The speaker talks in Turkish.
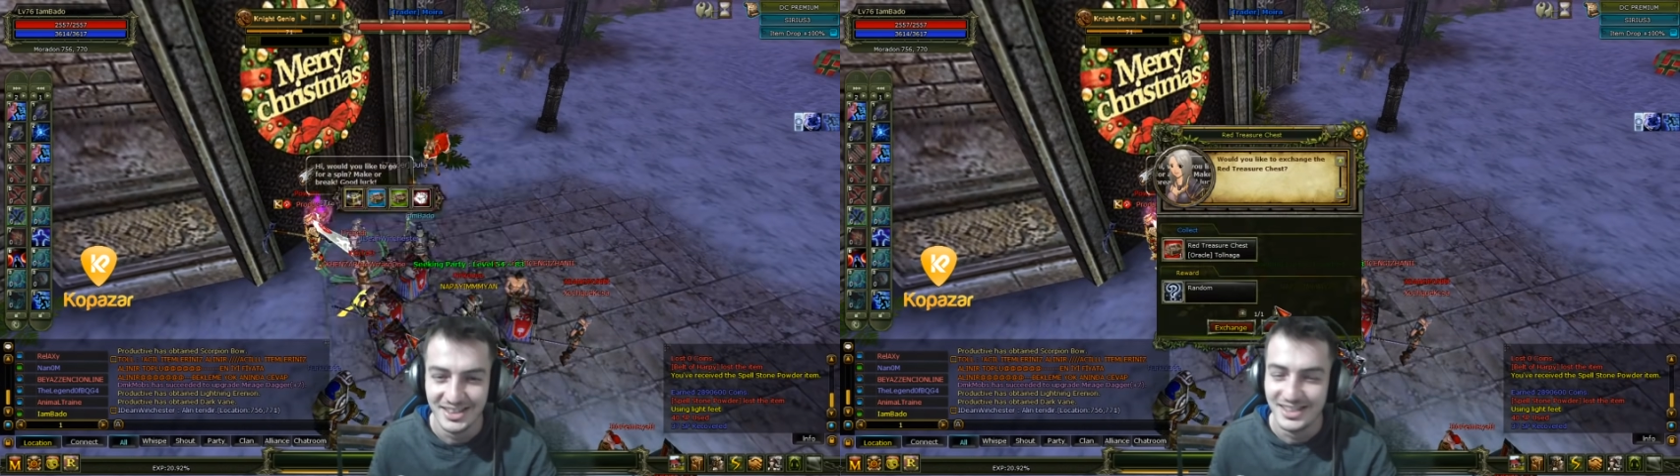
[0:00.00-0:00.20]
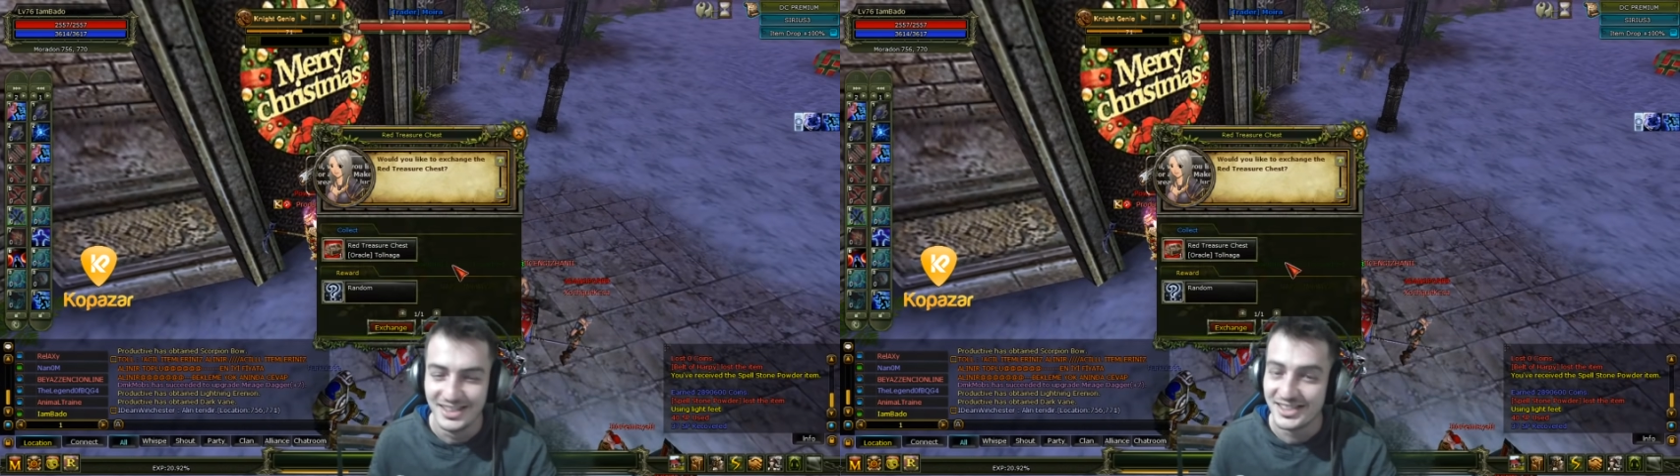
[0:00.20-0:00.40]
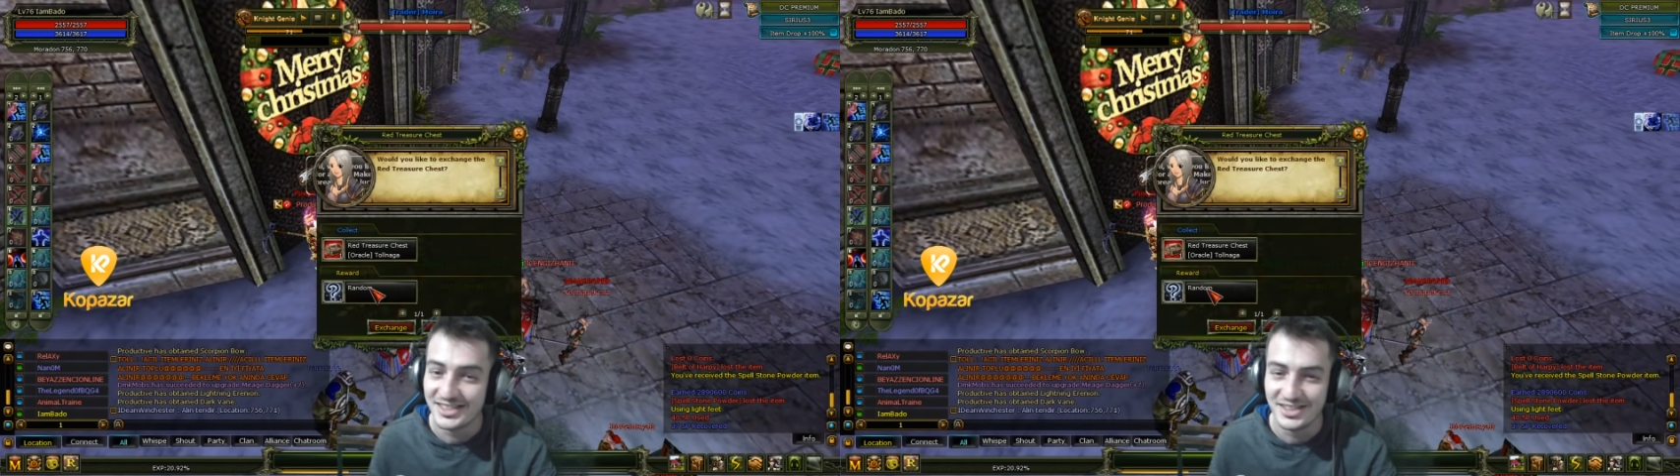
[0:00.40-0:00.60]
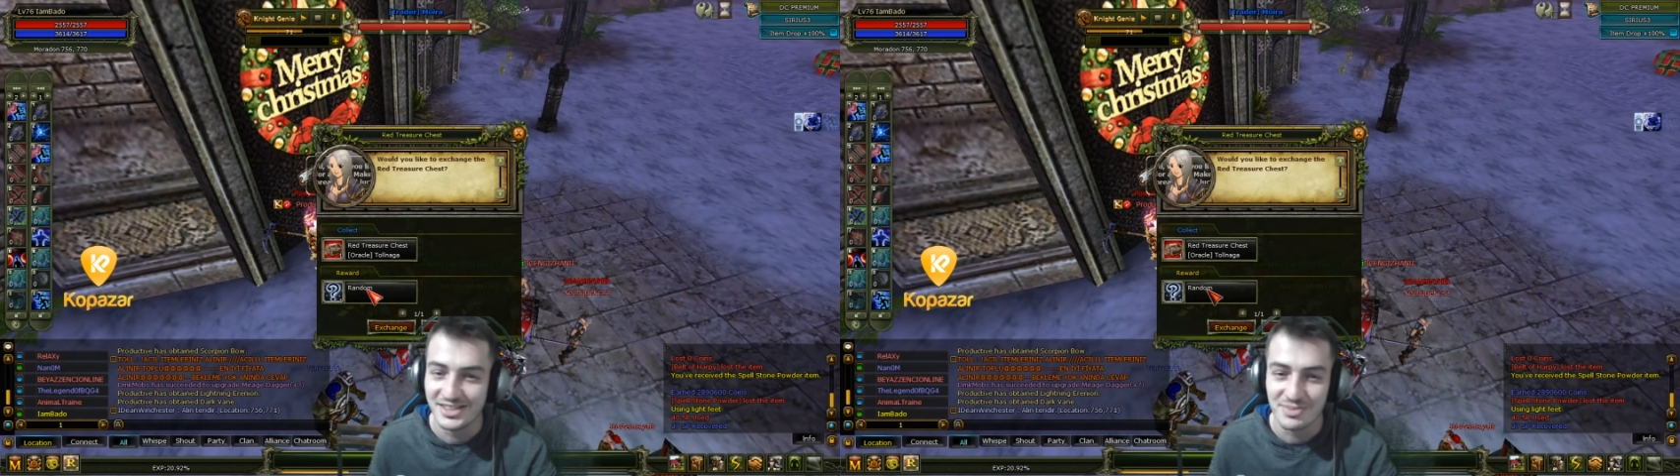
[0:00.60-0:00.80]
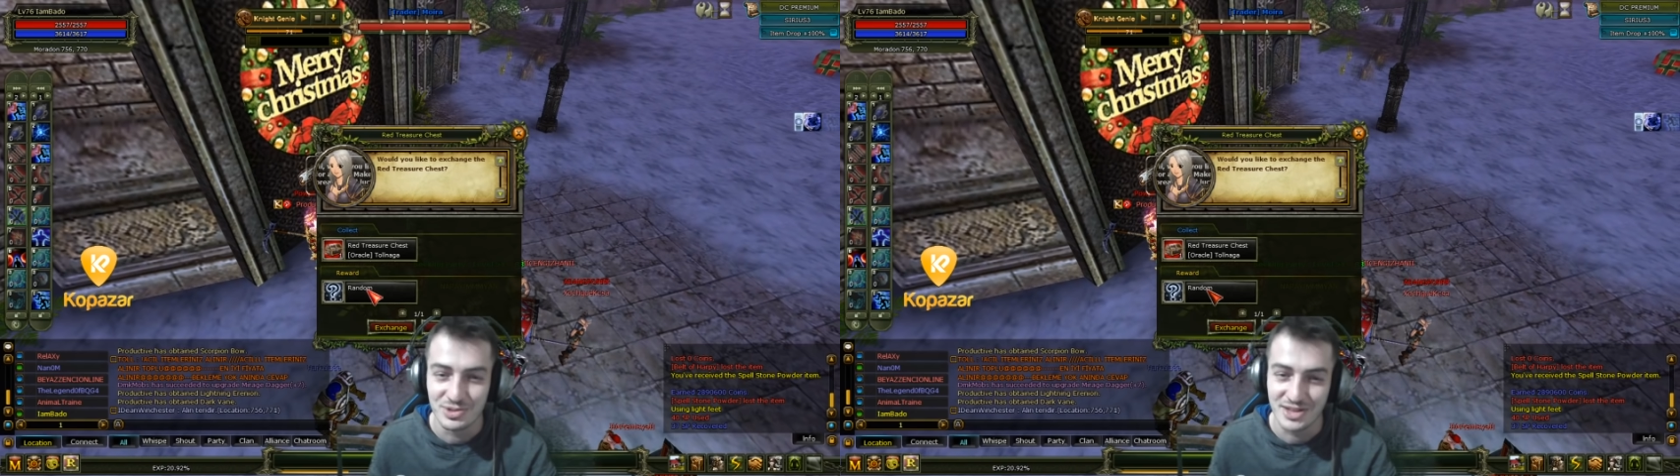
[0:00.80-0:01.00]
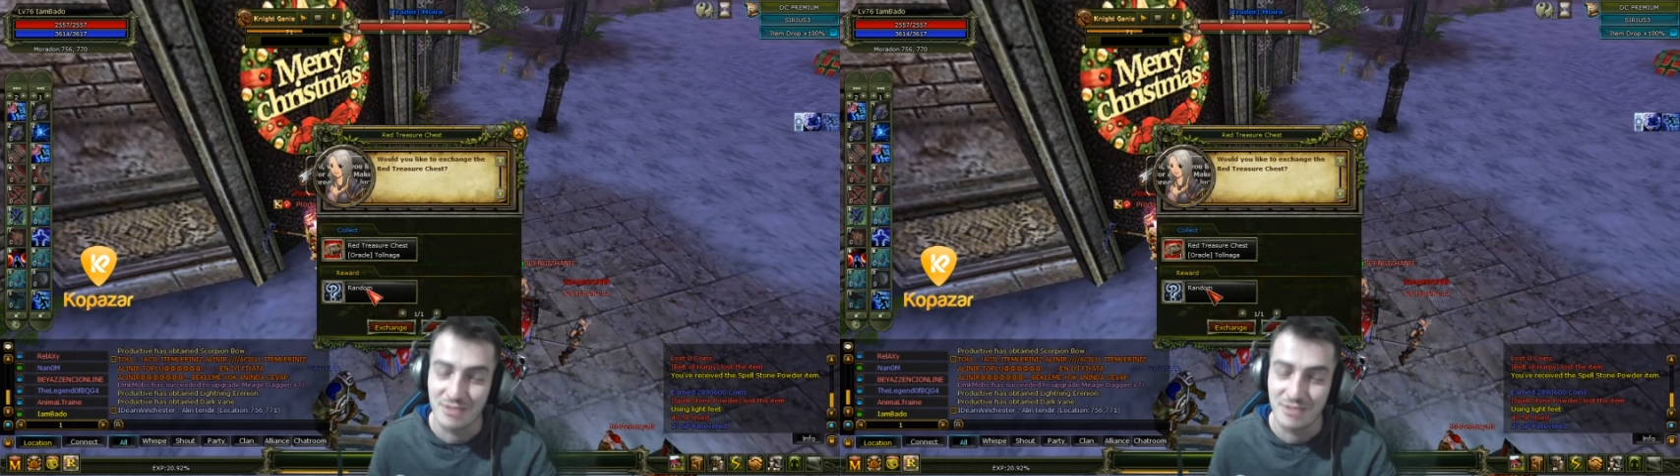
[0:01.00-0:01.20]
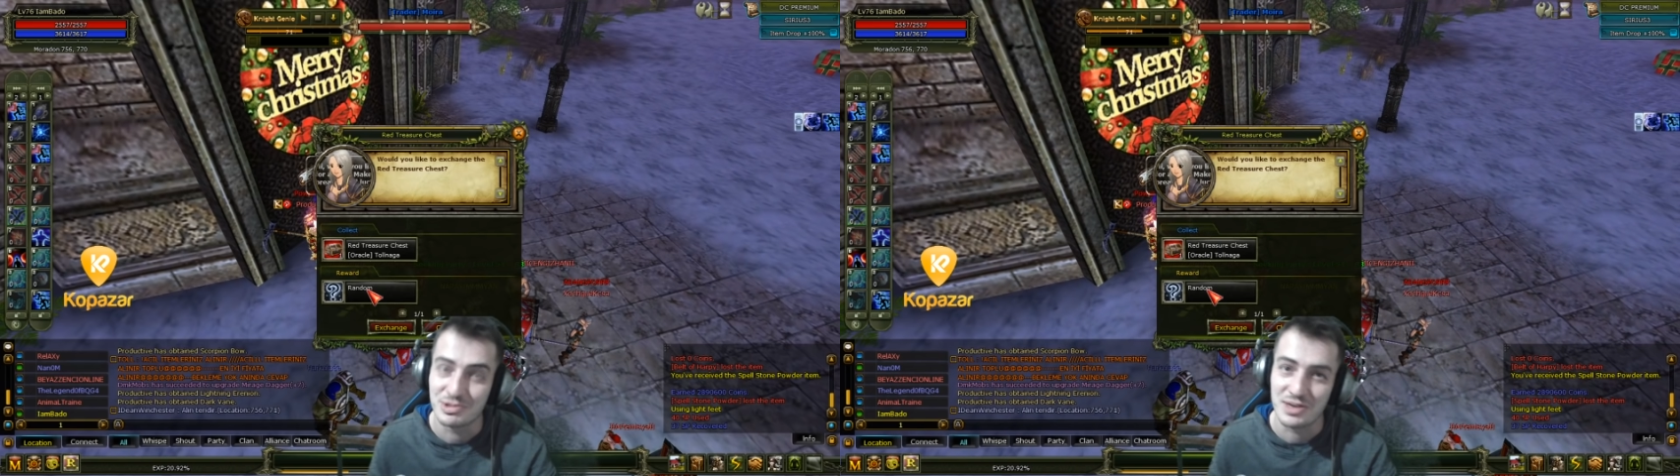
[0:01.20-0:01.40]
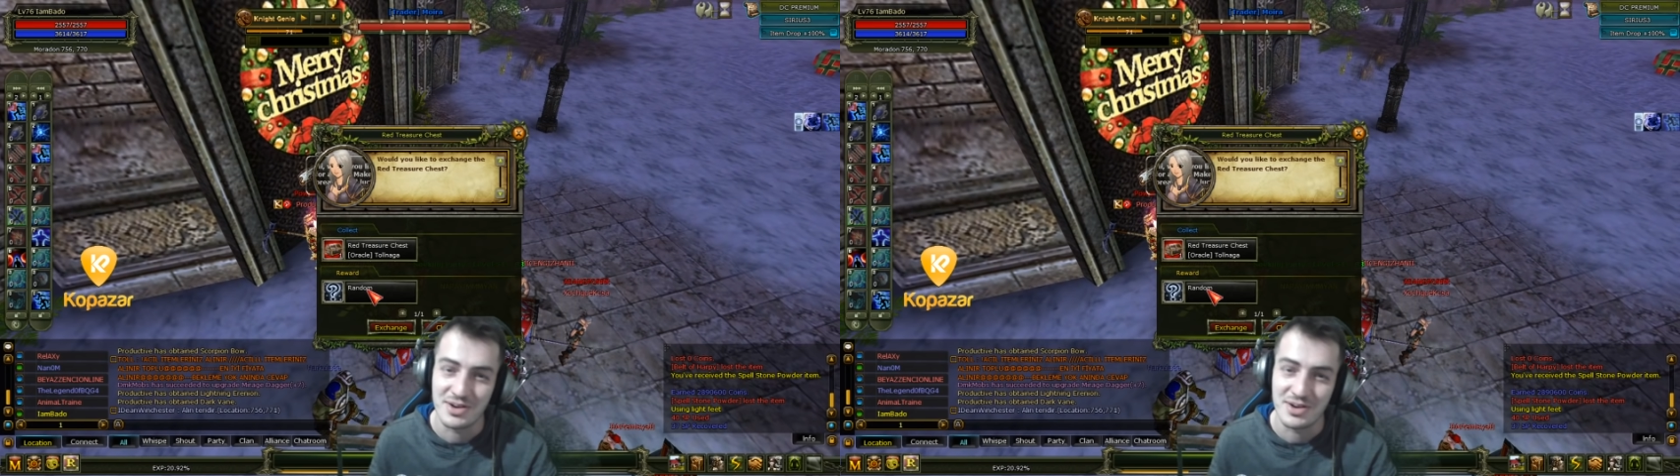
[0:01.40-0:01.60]
Sinirlerim bozuldu abi kusura
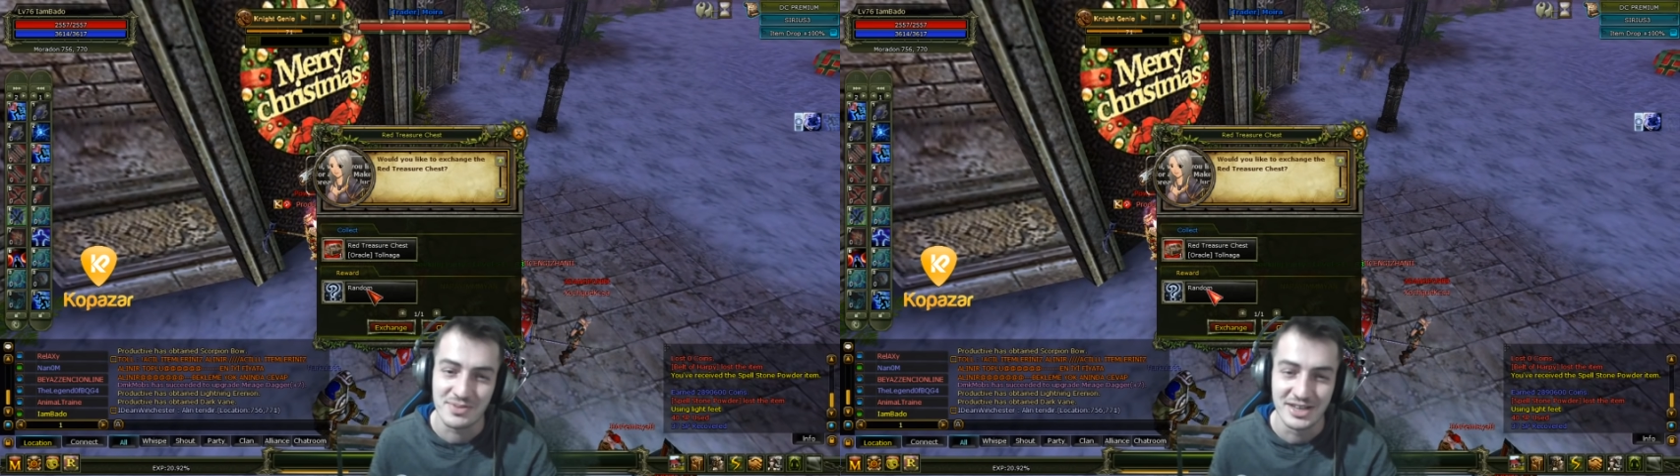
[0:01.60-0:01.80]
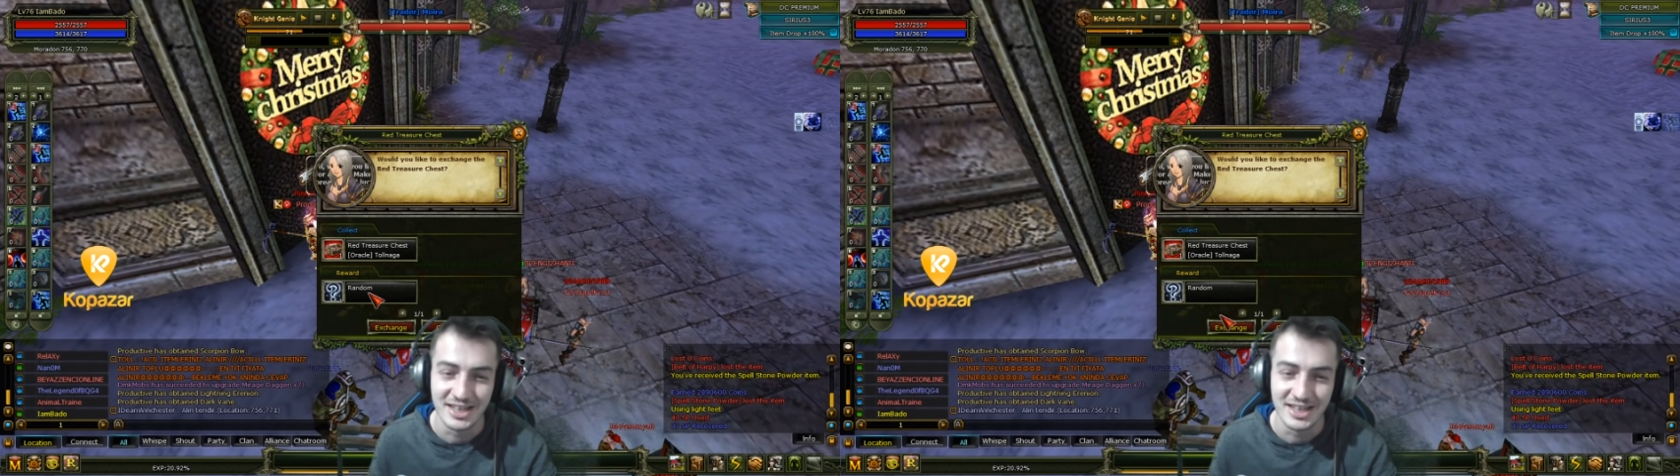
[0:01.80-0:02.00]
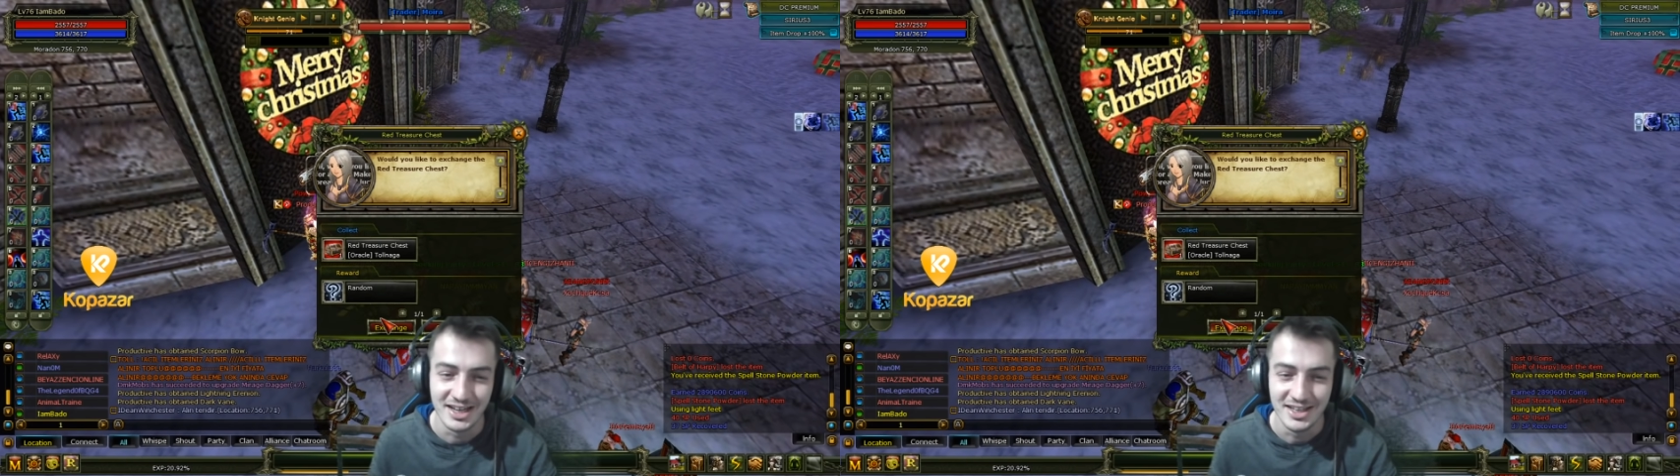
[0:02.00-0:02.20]
bakmayın ya.